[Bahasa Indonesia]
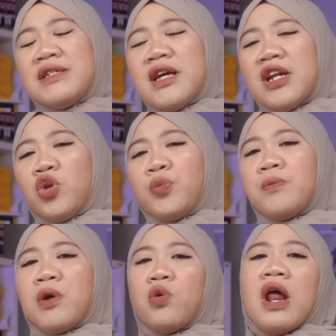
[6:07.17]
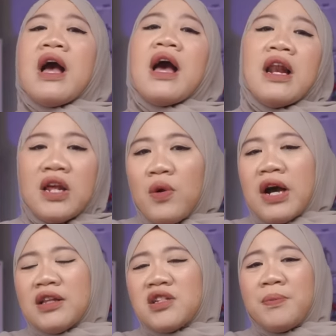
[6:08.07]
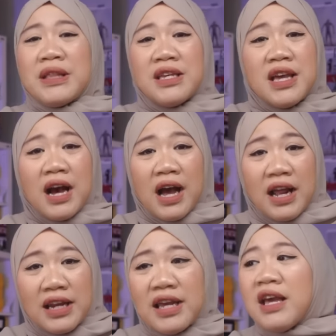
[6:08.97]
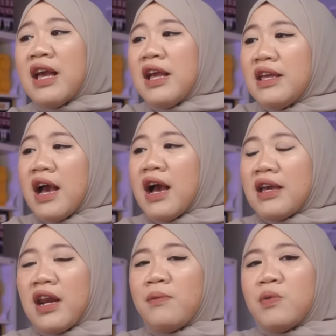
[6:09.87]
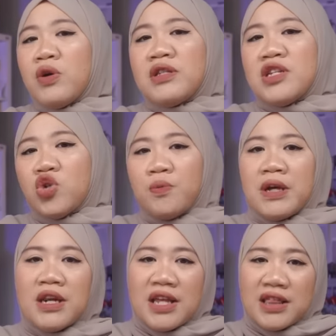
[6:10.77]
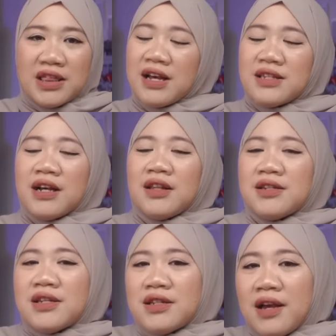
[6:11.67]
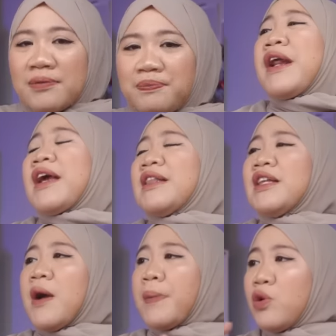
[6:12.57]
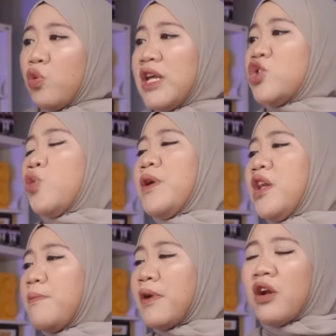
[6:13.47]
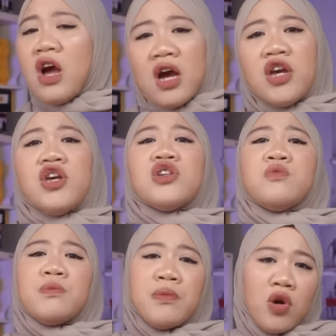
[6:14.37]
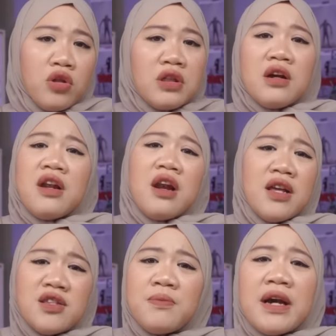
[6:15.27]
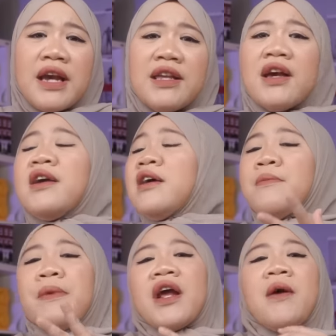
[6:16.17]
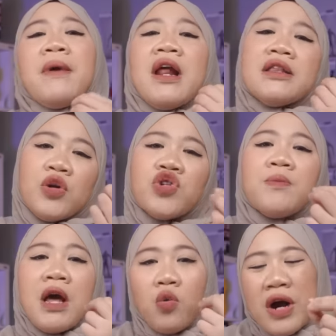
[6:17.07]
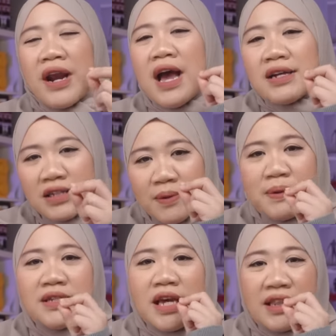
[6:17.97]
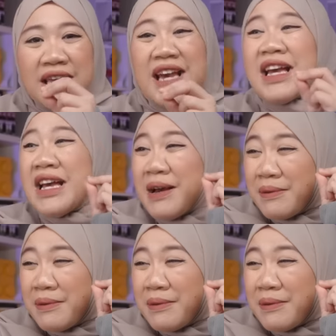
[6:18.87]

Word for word: bejat itu pun berulang kali wak kata sampai tiga kali yang akhirnya membuat si Sum ini sangat-sangat tersiksa mereka tidak peduli Sum ini menangis memberontak dan lain sebagainya mereka malah terus melakukan aksi bejatnya